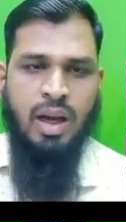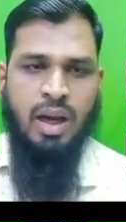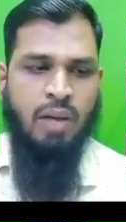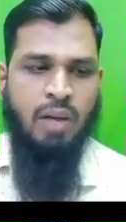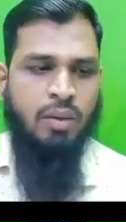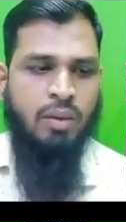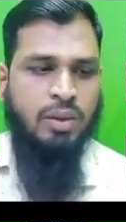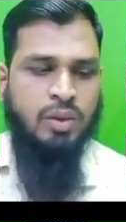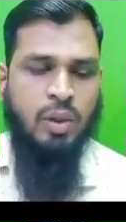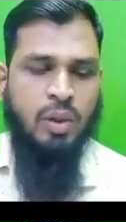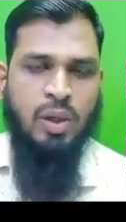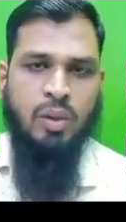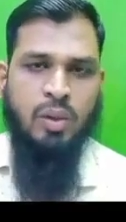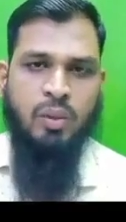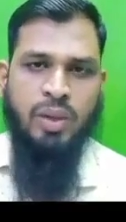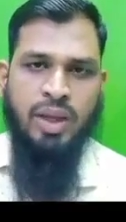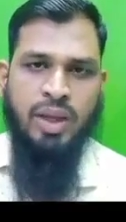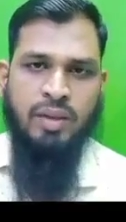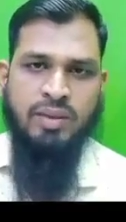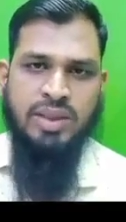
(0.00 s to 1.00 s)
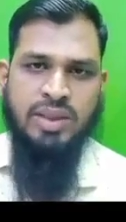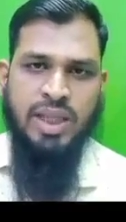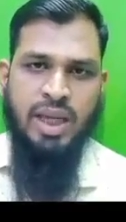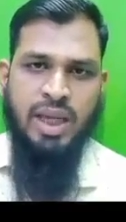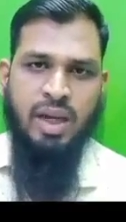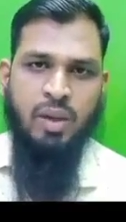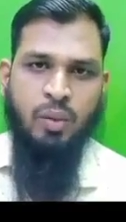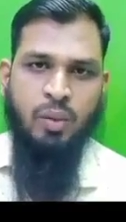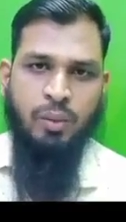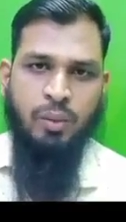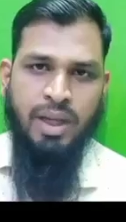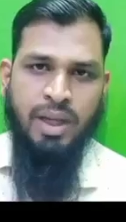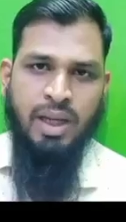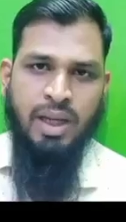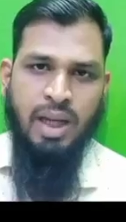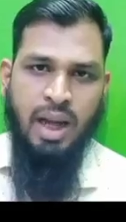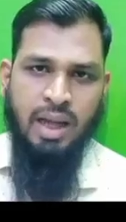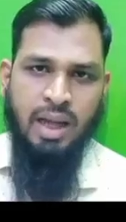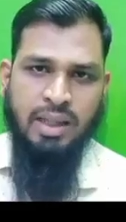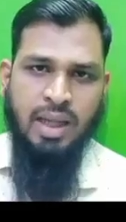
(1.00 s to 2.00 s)
அவங்க சொல்லக்கூடிய விஷயங்கள்
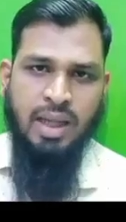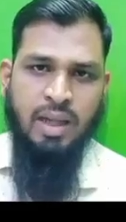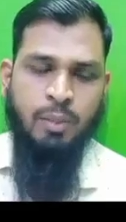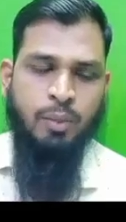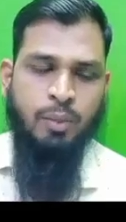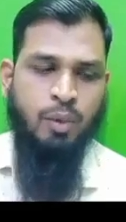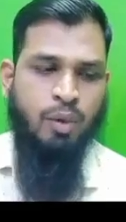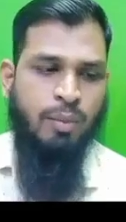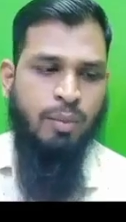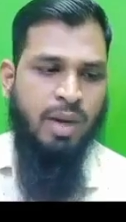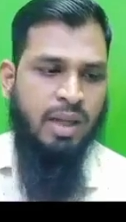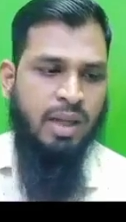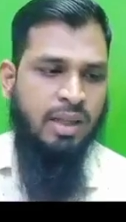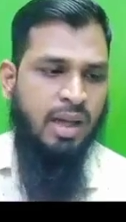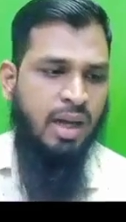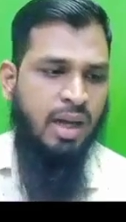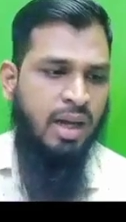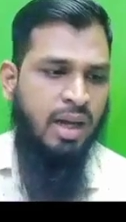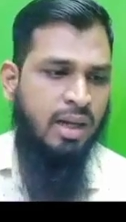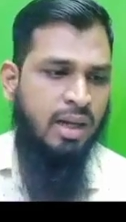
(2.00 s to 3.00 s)
உண்மையில் ஆதாரபூர்வமானதா